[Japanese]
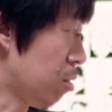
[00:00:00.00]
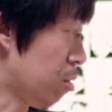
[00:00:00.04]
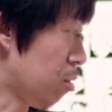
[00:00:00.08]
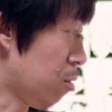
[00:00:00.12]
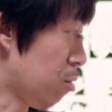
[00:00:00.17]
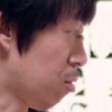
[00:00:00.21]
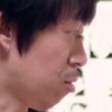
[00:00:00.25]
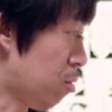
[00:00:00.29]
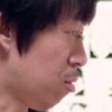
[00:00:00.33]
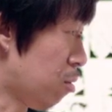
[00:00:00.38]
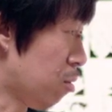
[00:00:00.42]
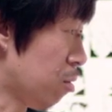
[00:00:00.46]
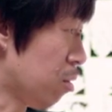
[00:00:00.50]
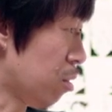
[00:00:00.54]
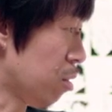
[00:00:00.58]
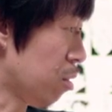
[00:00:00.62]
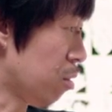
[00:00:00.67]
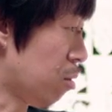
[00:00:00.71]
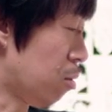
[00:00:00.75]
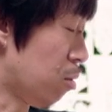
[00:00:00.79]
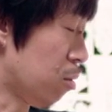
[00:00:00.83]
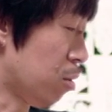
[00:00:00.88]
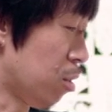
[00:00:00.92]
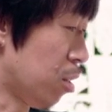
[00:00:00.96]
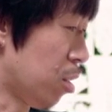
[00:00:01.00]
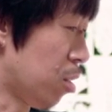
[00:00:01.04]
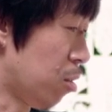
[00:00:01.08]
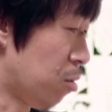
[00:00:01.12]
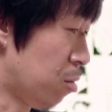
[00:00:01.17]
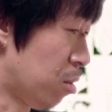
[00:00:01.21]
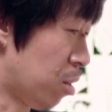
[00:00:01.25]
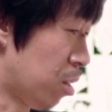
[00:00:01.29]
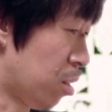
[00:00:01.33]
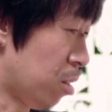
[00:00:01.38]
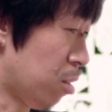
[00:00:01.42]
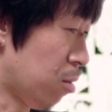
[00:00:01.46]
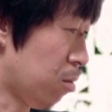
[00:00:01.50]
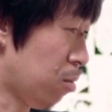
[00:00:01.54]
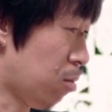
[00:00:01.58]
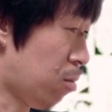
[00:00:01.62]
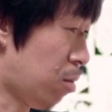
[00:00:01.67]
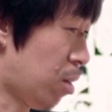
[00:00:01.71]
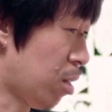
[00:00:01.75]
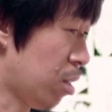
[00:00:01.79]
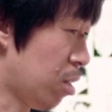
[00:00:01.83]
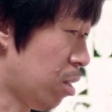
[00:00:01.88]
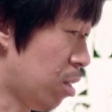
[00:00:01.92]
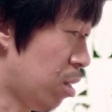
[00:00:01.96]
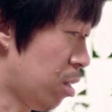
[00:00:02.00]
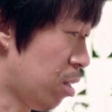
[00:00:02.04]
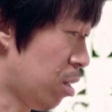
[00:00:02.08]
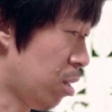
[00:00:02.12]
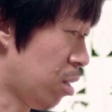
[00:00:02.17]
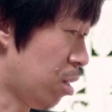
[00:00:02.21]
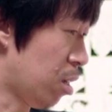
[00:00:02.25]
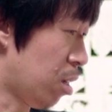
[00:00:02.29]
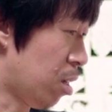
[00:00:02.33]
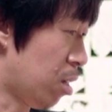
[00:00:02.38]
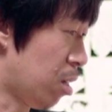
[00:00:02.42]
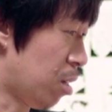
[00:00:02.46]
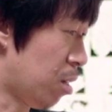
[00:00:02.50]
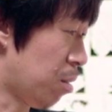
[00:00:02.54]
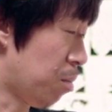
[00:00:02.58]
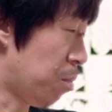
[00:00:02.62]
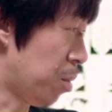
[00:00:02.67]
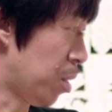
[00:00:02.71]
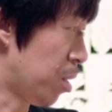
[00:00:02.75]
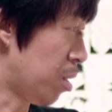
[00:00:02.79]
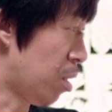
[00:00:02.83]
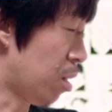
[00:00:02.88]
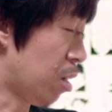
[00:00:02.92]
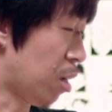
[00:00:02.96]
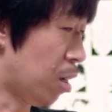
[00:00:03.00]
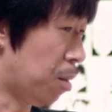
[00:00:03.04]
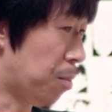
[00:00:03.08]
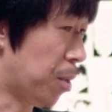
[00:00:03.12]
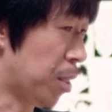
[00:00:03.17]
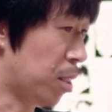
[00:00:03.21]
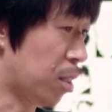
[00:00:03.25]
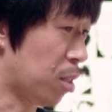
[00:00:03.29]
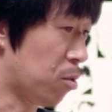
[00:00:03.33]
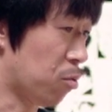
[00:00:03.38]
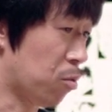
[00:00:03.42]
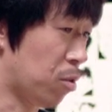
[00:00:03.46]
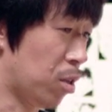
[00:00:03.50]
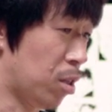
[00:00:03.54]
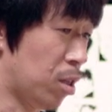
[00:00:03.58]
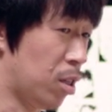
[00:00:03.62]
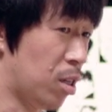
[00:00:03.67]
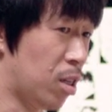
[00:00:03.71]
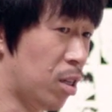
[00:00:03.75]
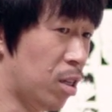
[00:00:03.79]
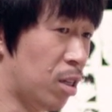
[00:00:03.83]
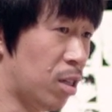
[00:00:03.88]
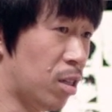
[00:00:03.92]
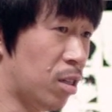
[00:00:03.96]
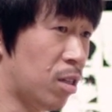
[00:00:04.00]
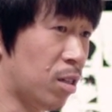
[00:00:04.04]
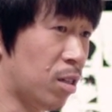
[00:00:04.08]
その構成というかその割合がぴったりはまった時に